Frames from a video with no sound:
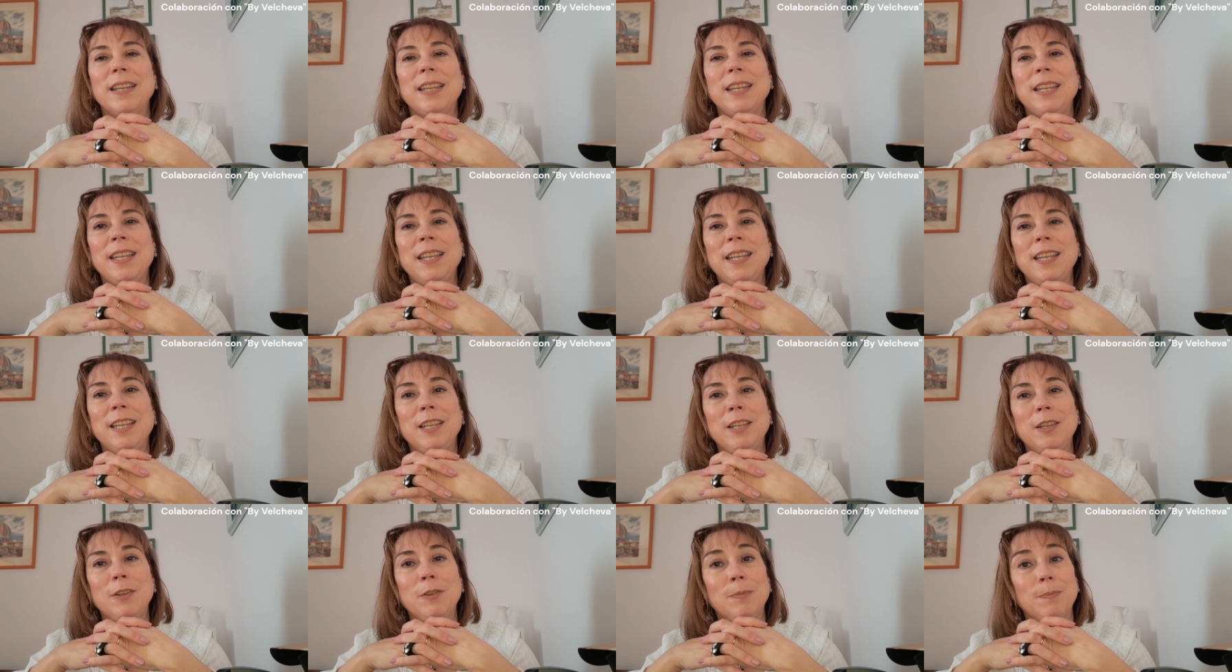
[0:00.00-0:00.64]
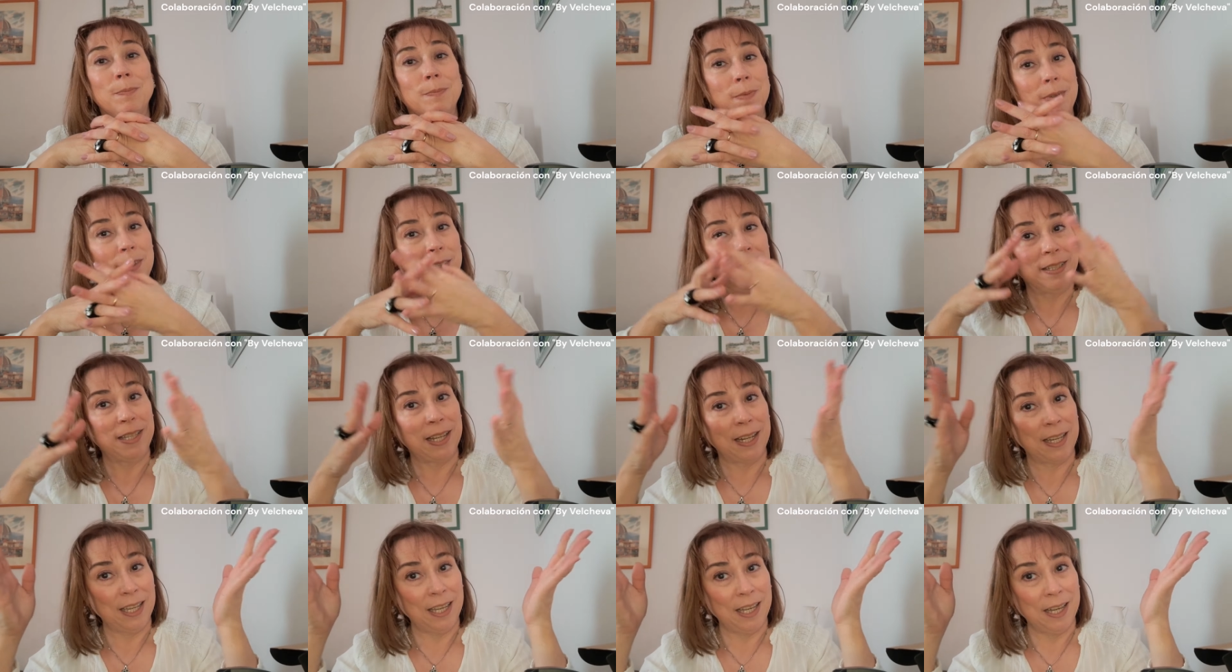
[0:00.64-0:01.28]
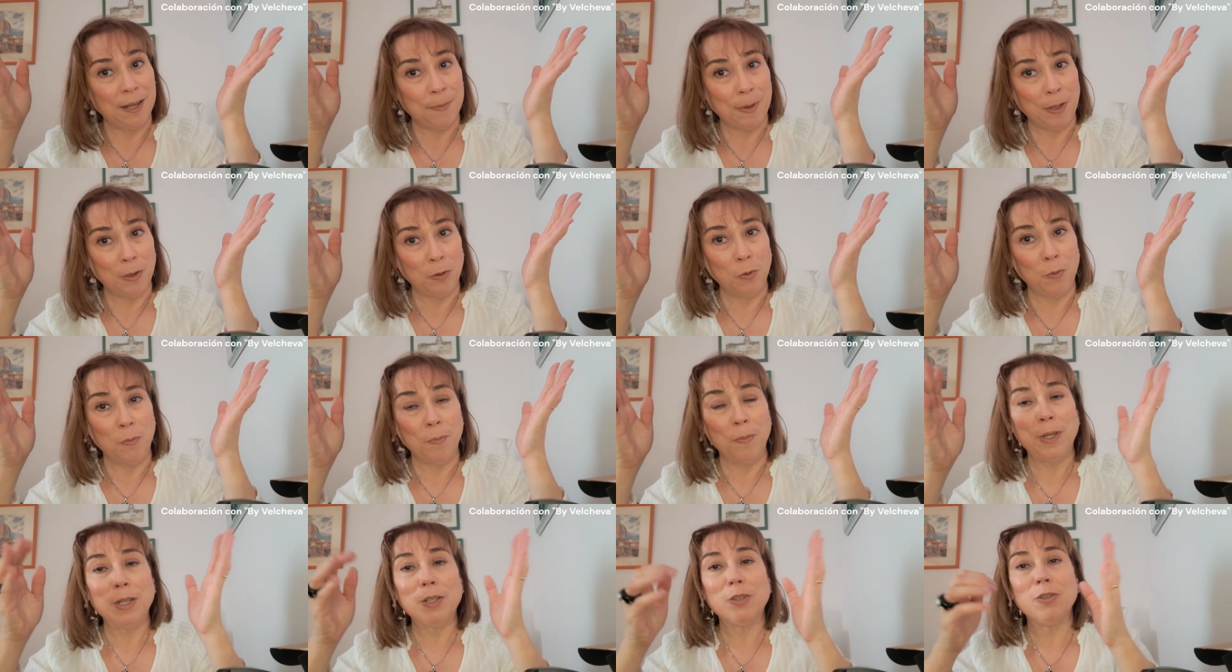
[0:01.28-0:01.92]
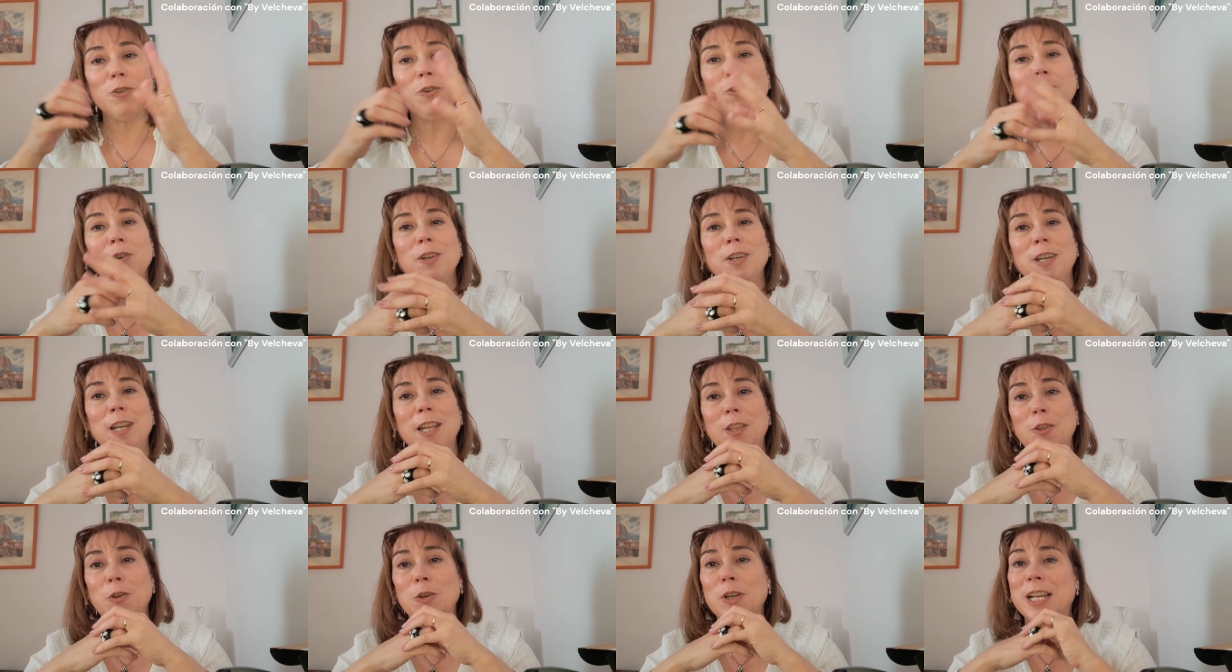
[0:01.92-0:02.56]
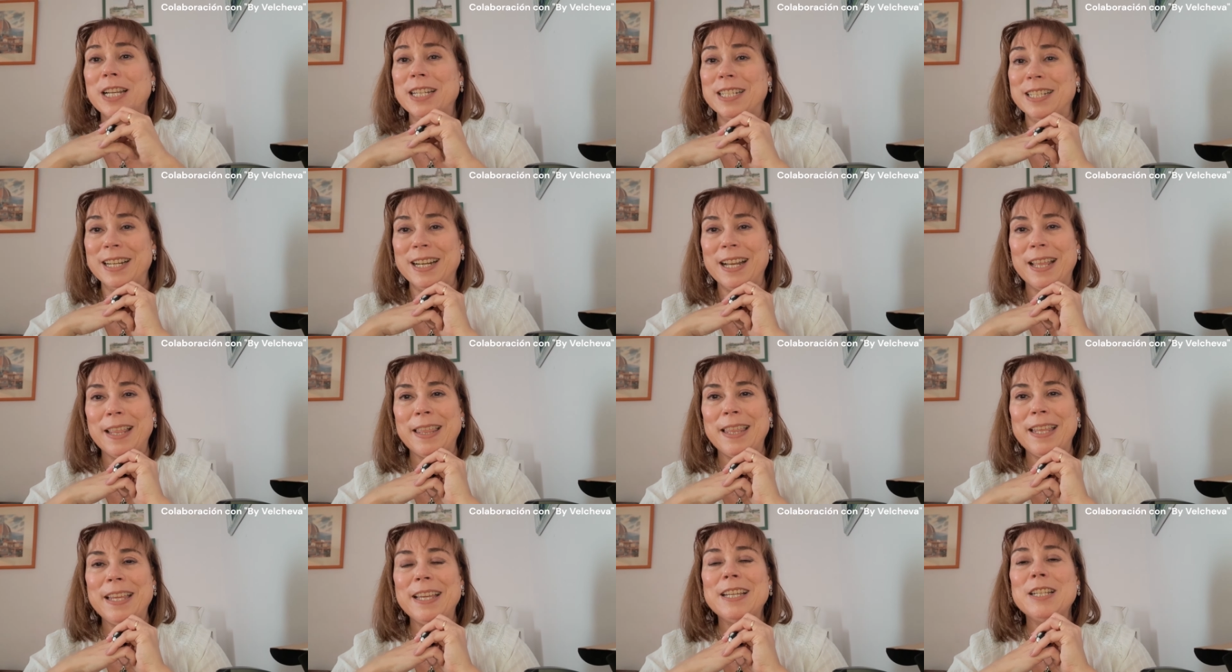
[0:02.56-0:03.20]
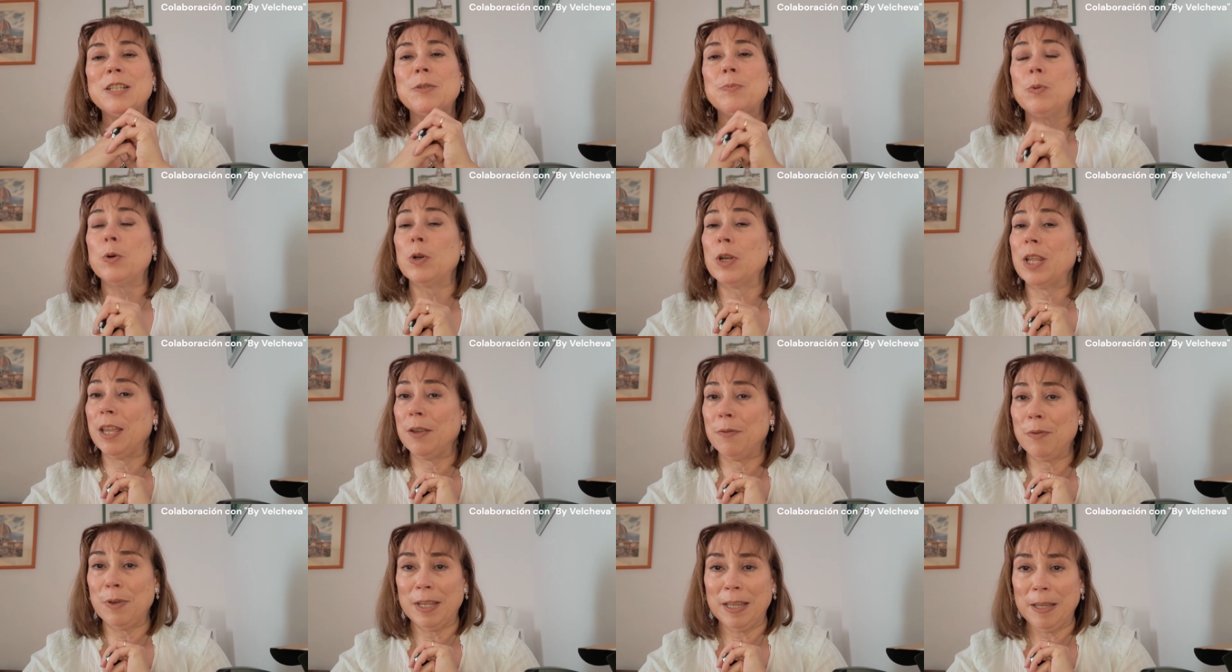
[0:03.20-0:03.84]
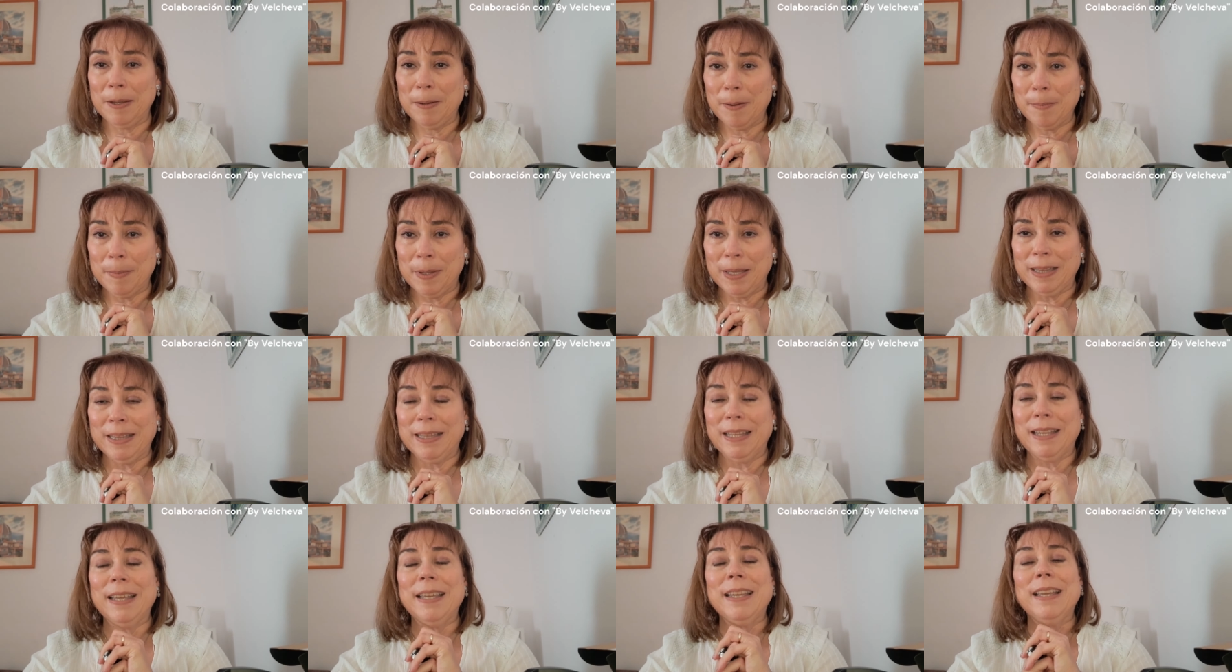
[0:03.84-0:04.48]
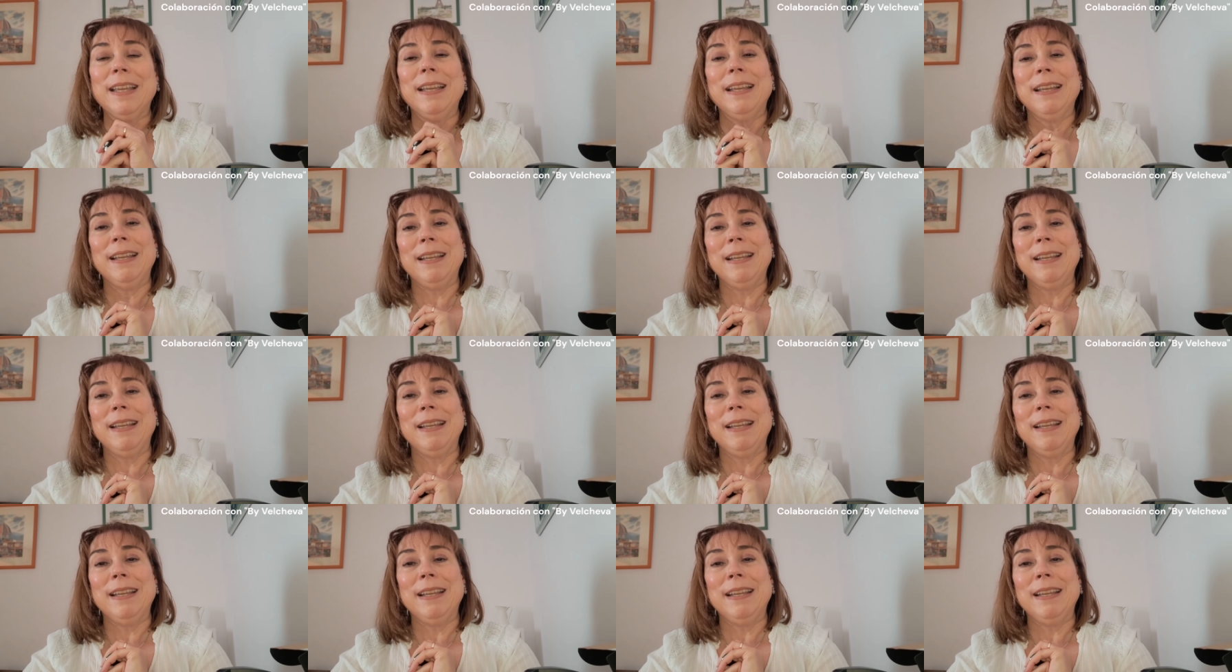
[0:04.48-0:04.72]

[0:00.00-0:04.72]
Y desde aquí le mando un beso, le doy las gracias porque efectivamente